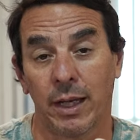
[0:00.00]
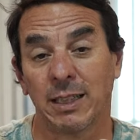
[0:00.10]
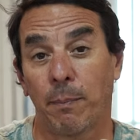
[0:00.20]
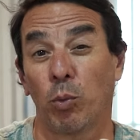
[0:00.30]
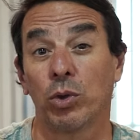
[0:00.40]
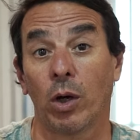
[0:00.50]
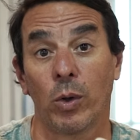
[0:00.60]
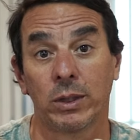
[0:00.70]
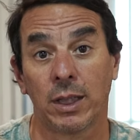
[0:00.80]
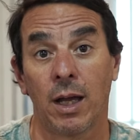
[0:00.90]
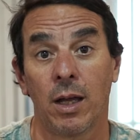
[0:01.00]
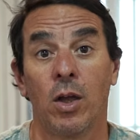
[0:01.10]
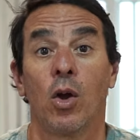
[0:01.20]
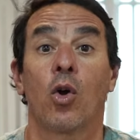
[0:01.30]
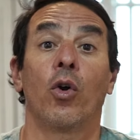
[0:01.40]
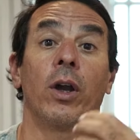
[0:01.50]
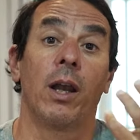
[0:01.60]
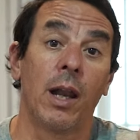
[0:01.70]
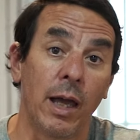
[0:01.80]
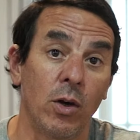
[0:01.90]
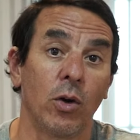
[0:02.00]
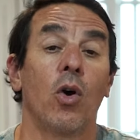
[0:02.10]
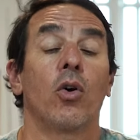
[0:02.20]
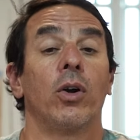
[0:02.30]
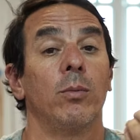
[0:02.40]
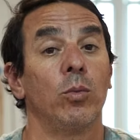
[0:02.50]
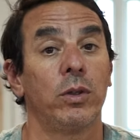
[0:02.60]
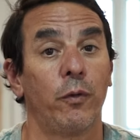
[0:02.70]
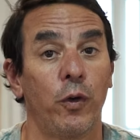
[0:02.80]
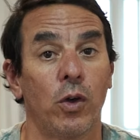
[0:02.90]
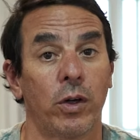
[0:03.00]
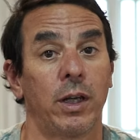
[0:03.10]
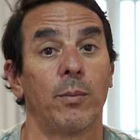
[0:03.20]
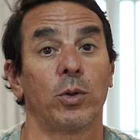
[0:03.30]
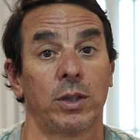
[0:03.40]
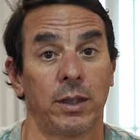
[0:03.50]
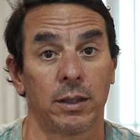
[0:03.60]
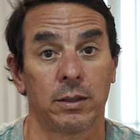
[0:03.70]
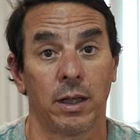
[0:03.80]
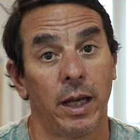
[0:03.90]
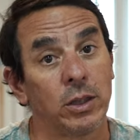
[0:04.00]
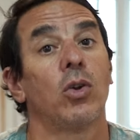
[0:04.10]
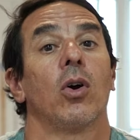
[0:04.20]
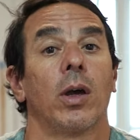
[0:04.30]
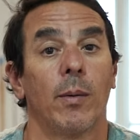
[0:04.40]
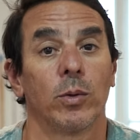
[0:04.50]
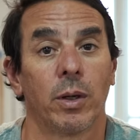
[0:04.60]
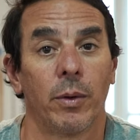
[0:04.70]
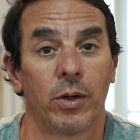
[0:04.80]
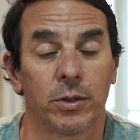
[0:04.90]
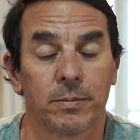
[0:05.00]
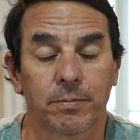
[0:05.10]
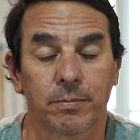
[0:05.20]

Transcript: esa punta gruesa, con el nylon o con el multifino que tenemos atrás. Eso es lo que vamos a ver hoy.